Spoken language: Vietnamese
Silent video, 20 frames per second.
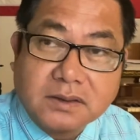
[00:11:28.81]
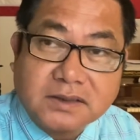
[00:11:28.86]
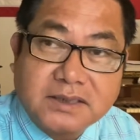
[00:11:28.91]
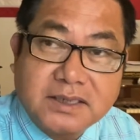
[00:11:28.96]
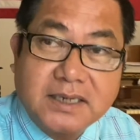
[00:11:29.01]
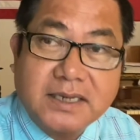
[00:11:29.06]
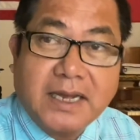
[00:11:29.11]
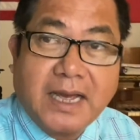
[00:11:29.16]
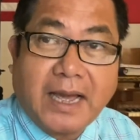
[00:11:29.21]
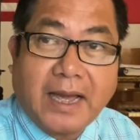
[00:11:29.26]

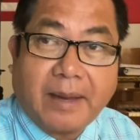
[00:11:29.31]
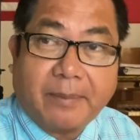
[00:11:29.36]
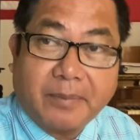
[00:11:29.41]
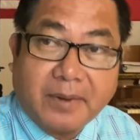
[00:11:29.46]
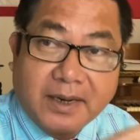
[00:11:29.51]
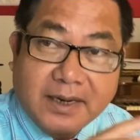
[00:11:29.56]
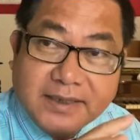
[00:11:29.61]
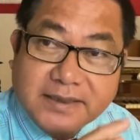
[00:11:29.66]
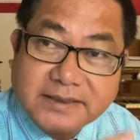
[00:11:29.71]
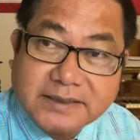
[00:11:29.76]
chiến hạm
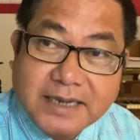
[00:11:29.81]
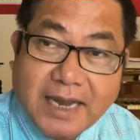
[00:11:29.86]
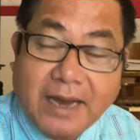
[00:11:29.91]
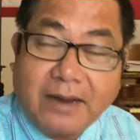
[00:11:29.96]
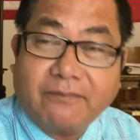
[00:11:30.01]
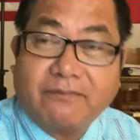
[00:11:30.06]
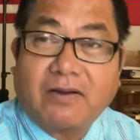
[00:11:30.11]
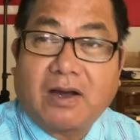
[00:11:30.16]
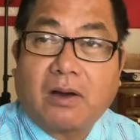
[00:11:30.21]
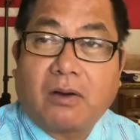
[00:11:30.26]
cứ đi
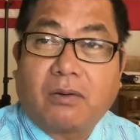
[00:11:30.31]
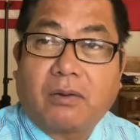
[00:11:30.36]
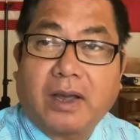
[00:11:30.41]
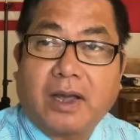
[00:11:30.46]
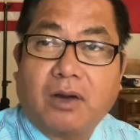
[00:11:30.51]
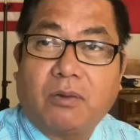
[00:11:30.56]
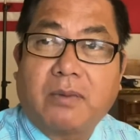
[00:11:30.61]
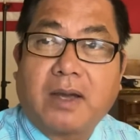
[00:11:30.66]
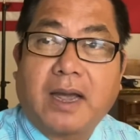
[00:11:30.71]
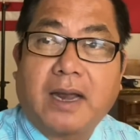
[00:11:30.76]
sát vào
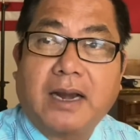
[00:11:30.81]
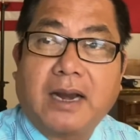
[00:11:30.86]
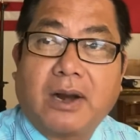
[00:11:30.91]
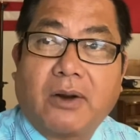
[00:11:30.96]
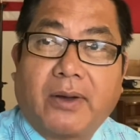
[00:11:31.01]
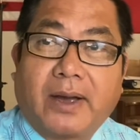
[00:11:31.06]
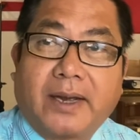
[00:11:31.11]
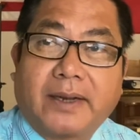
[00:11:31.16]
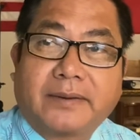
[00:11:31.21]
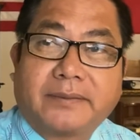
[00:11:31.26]
eo bể Đài
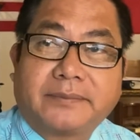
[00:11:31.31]
Loan